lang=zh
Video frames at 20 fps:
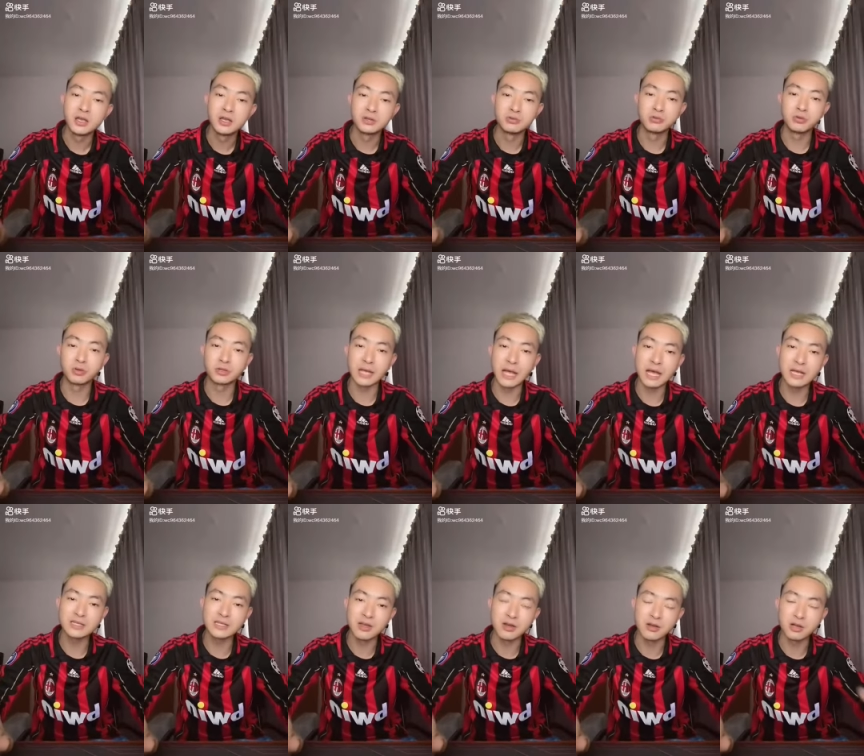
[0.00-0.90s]
如果大
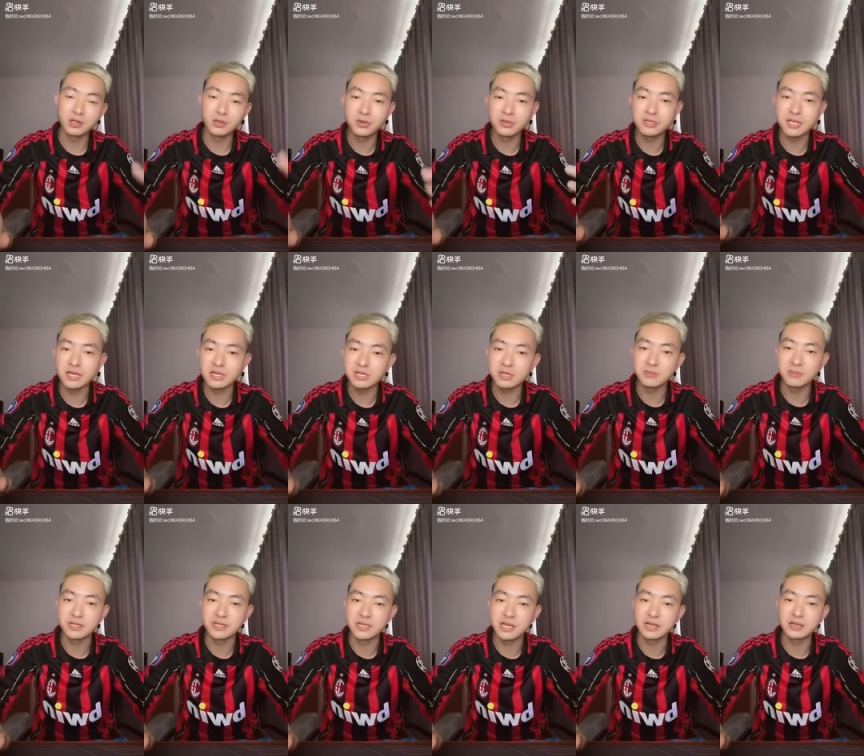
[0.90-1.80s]
家想要更多赛事
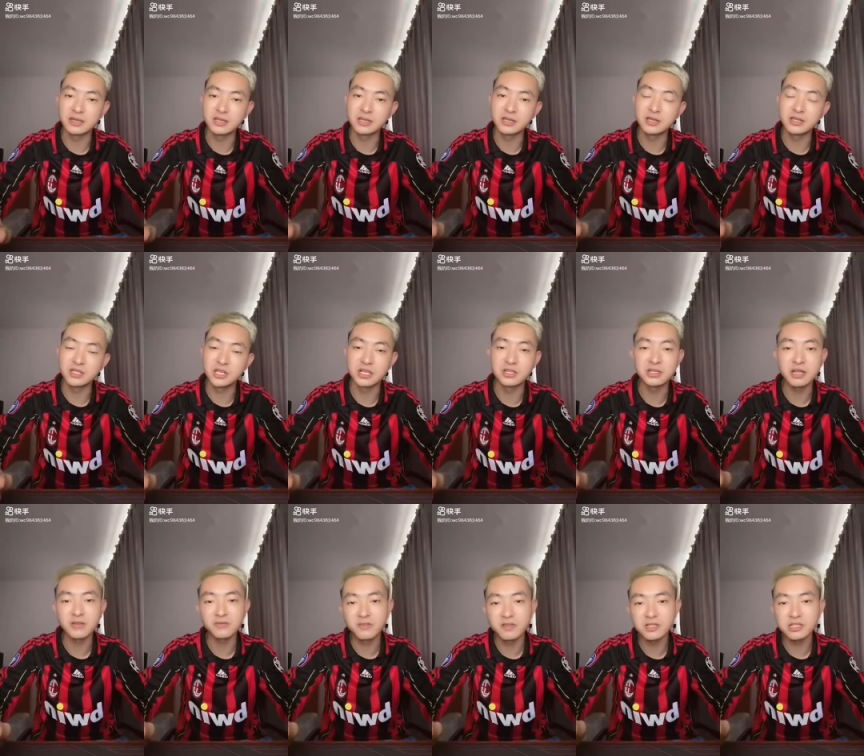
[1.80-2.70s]
比赛的一个前
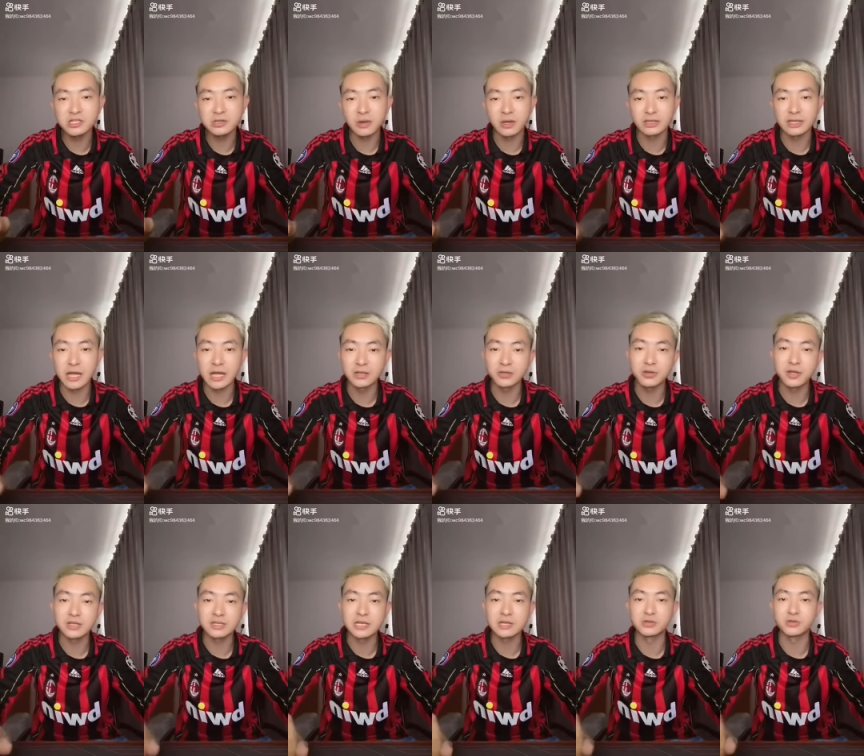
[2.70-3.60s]
瞻分析的话，大家都
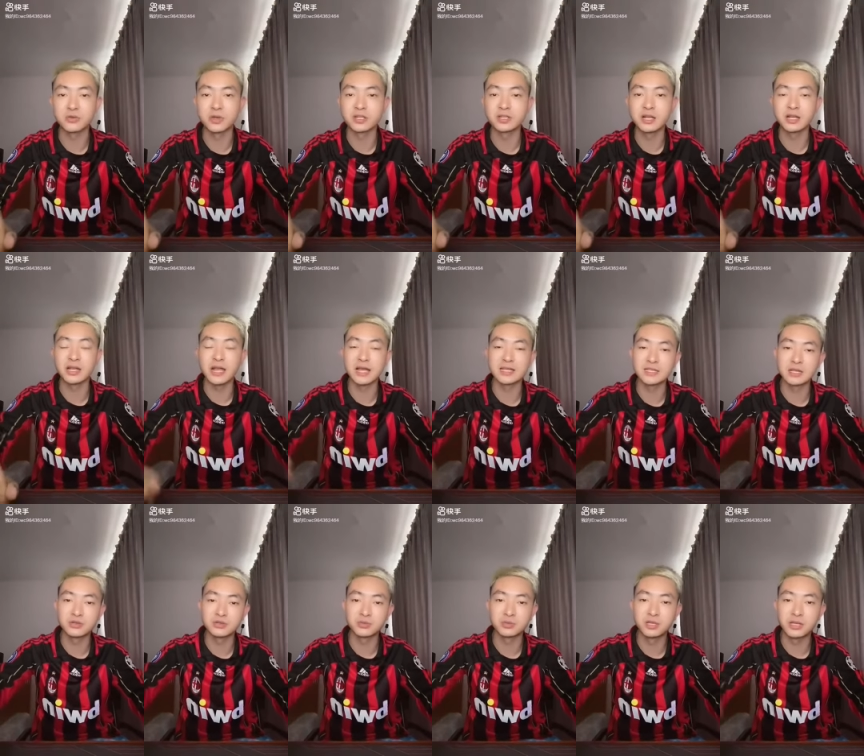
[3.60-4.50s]
可以在主页上看一
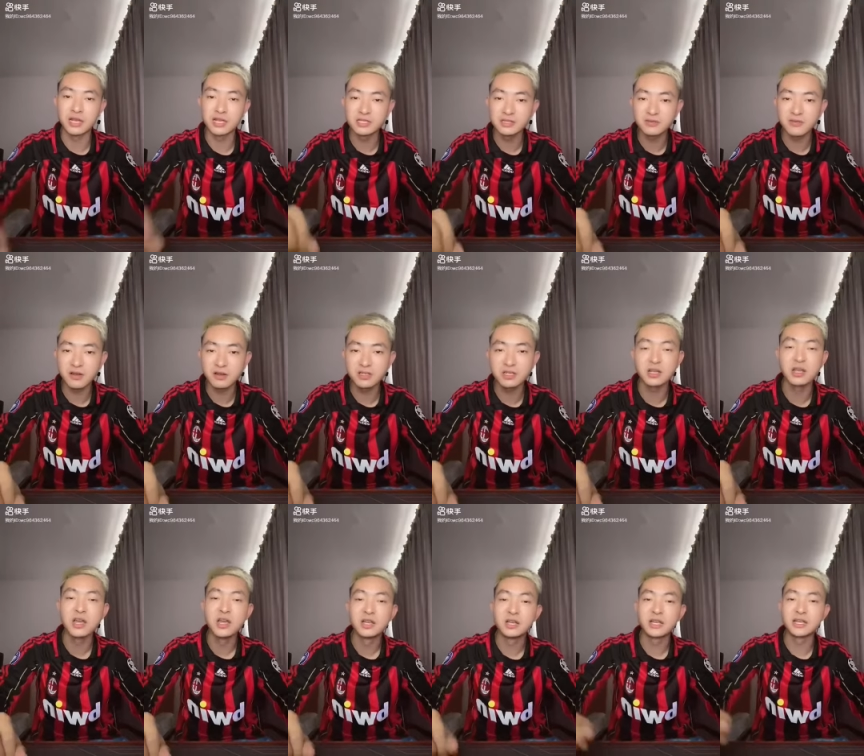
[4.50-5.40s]
下主播的联系方式，
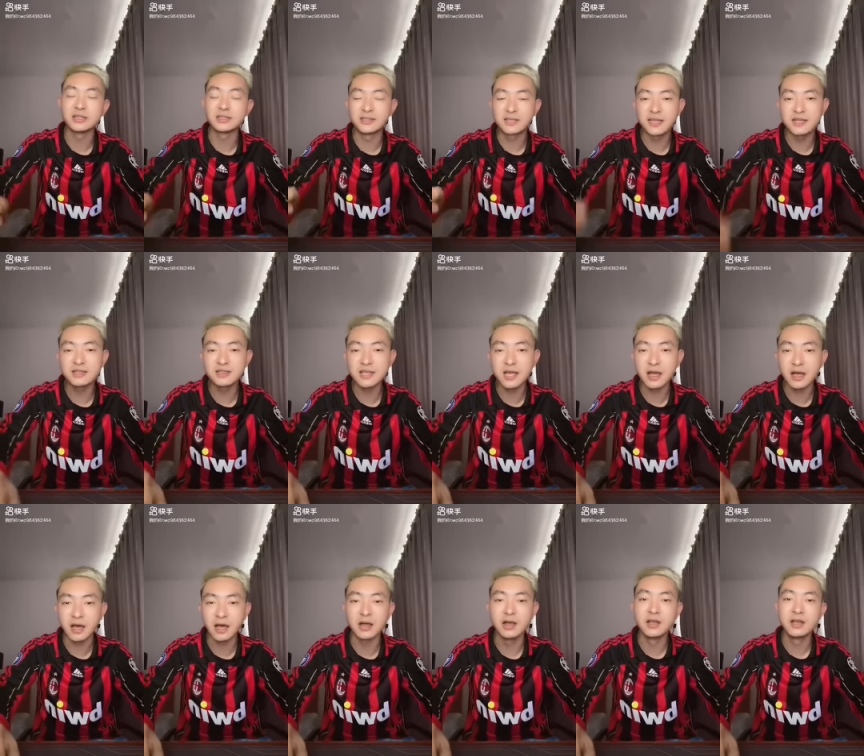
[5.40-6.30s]
可以添加
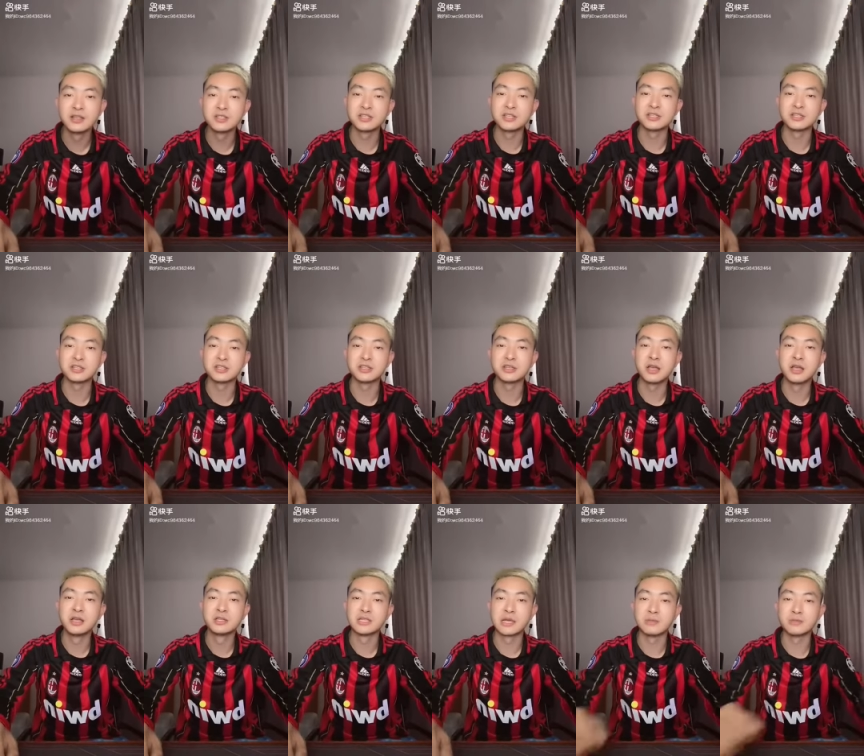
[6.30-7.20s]
啊，进行
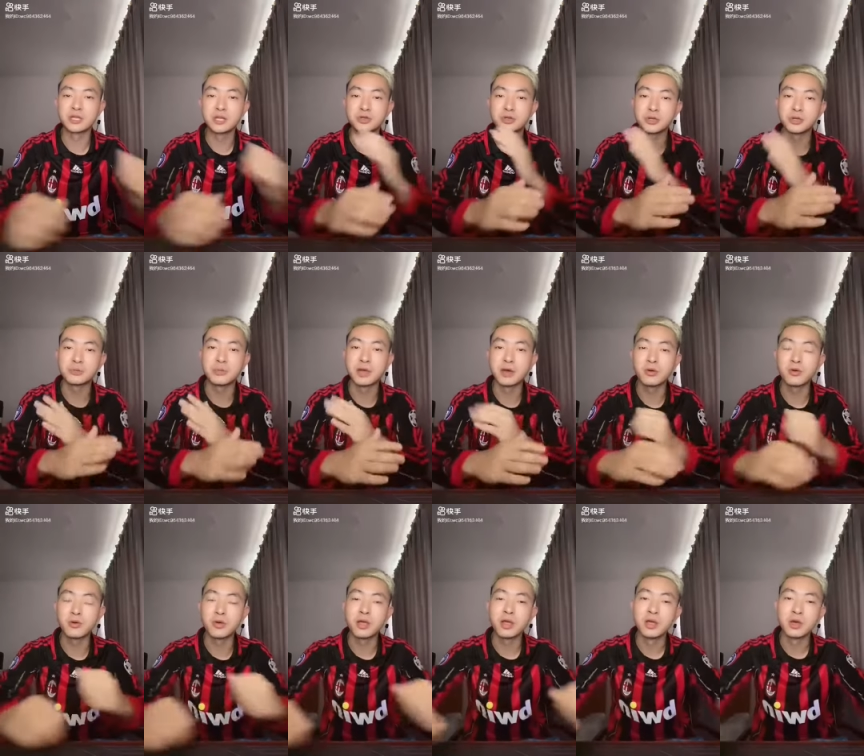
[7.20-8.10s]
咱们在群里面
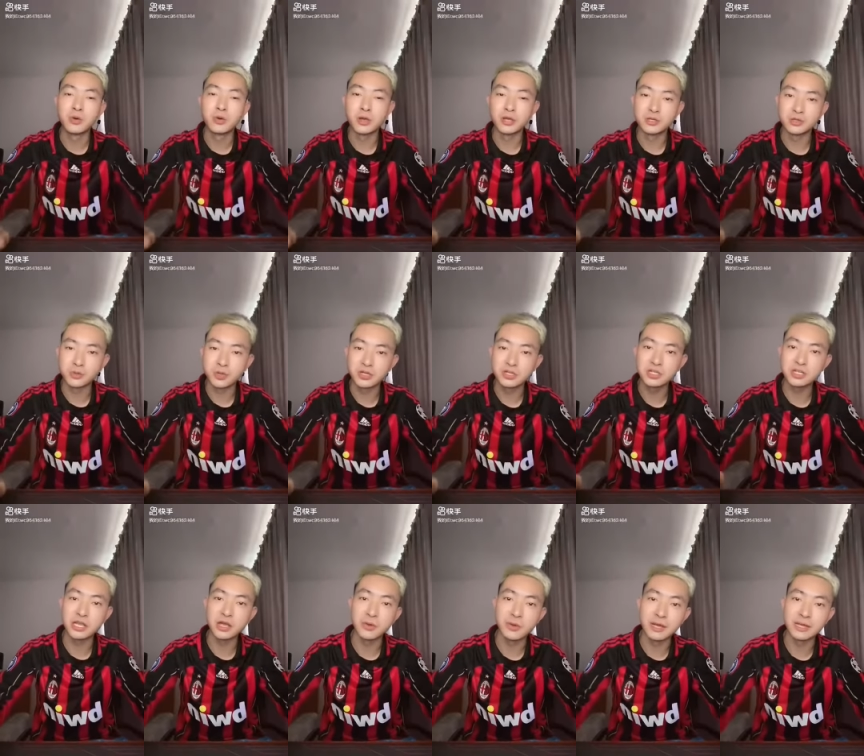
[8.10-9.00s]
会随
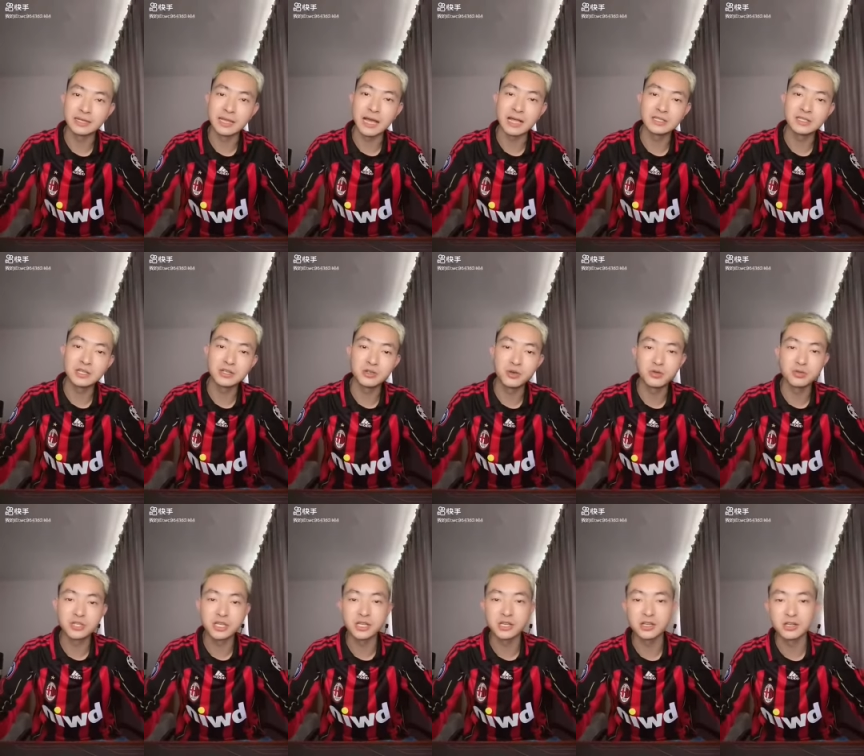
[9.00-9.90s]
时也会给大家赠送
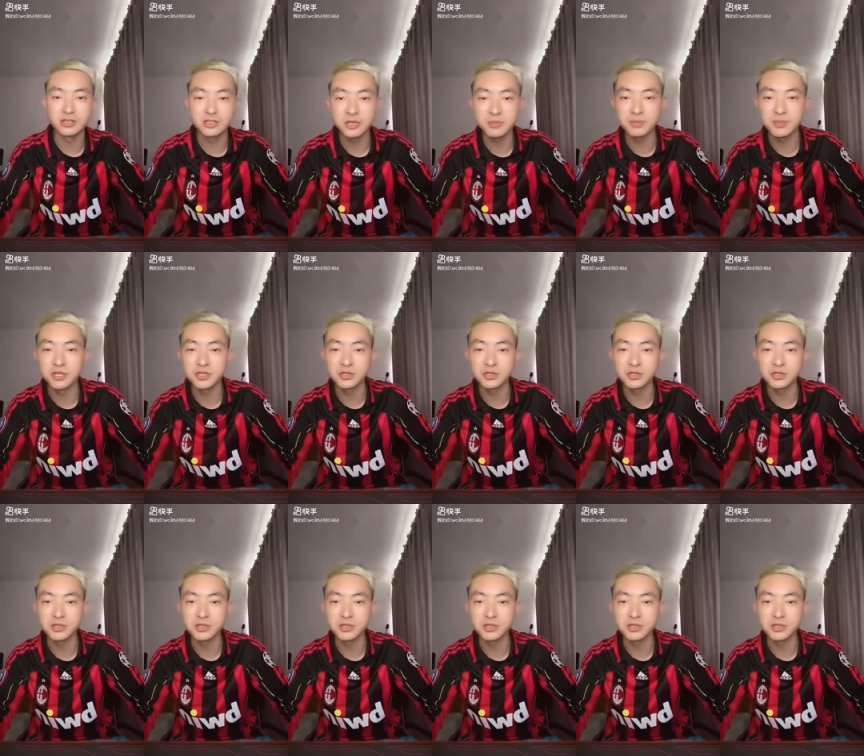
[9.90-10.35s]
这个正品